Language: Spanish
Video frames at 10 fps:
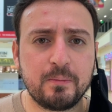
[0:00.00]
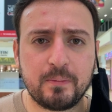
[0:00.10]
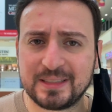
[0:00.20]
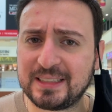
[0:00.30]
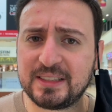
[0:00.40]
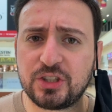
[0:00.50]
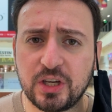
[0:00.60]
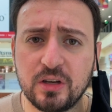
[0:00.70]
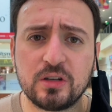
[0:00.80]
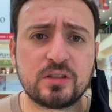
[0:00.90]
Bastante
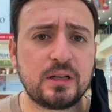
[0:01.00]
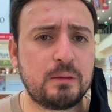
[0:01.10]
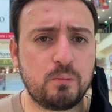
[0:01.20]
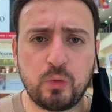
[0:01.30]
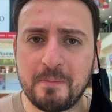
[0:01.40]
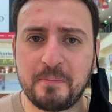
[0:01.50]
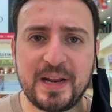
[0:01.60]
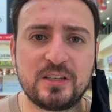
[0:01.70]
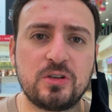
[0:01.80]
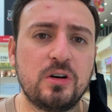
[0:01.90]
chidos, buen
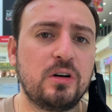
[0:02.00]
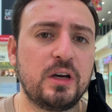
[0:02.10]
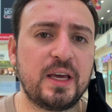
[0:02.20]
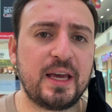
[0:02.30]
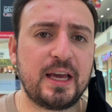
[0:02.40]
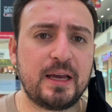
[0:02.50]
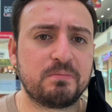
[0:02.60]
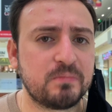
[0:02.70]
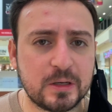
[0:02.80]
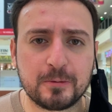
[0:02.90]
precio. Eh,
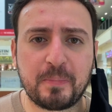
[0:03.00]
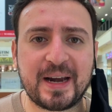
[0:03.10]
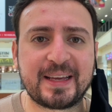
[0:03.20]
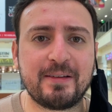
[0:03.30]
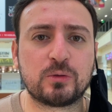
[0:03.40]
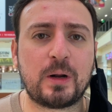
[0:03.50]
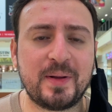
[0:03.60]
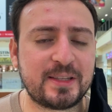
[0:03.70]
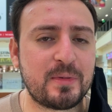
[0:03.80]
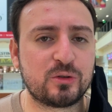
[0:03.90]
es un par que
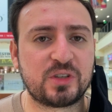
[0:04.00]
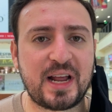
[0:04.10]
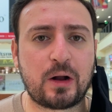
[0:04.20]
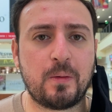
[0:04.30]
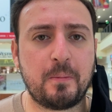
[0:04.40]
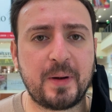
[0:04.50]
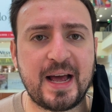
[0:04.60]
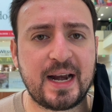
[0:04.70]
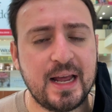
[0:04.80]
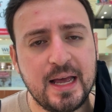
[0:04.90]
eventualmente me gustaría
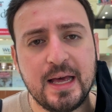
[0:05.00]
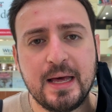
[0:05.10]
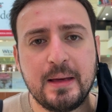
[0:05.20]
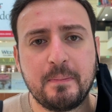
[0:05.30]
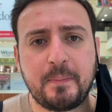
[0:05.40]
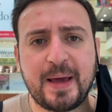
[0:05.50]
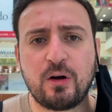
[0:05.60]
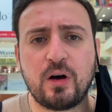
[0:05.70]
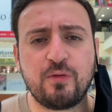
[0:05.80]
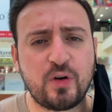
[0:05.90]
comprar.
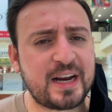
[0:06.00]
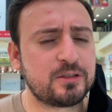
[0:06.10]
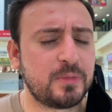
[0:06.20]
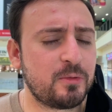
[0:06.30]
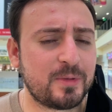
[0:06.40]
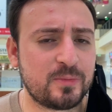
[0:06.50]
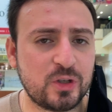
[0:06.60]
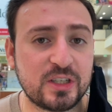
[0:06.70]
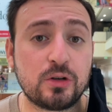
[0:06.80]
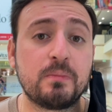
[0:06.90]
Pero en Full Action vimos más o
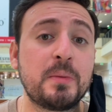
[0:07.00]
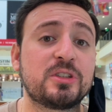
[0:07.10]
menos eso. Vimos